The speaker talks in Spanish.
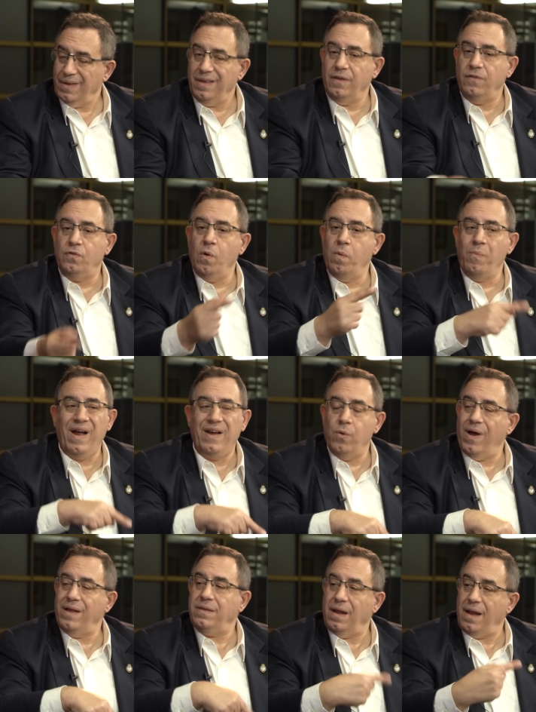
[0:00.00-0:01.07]
y
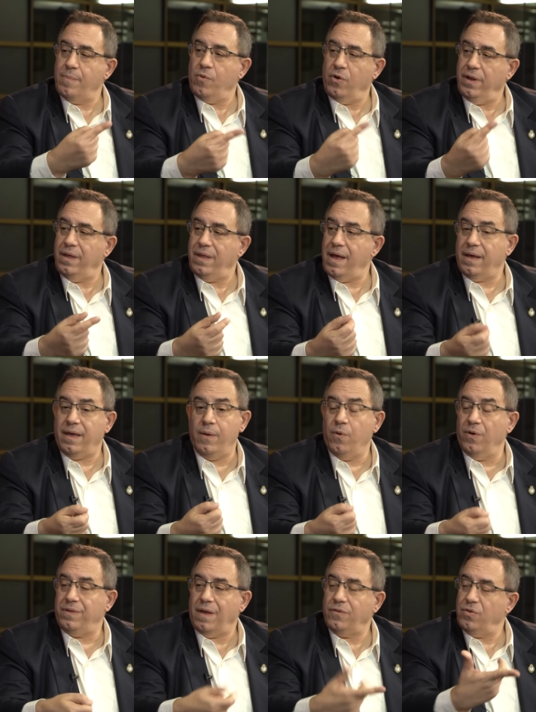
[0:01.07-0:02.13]
subvaluaste la moneda que
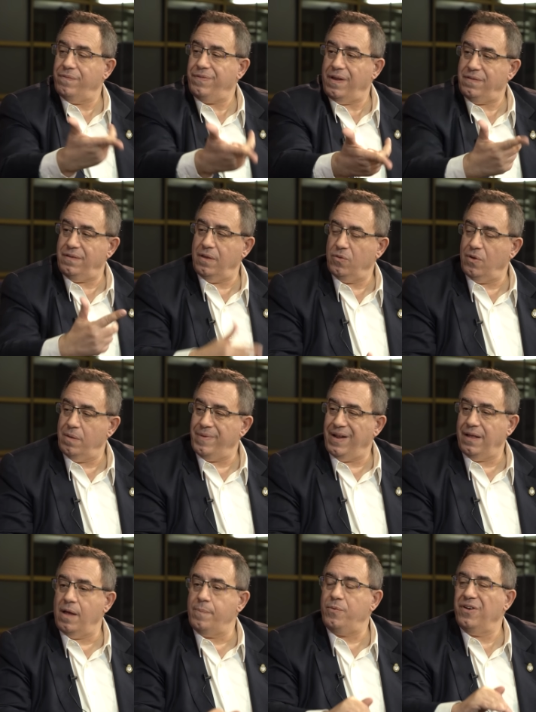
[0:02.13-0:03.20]
vos estás ofreciendo en el
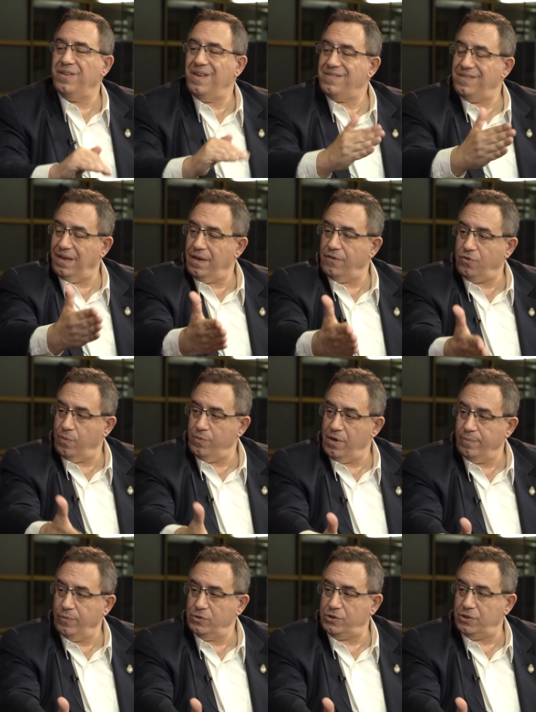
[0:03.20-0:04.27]
mercado porque decís que
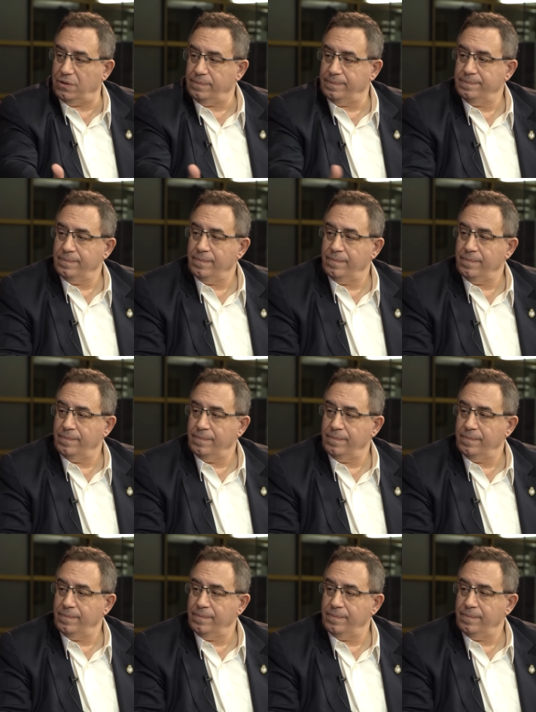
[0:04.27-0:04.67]
subió mucho.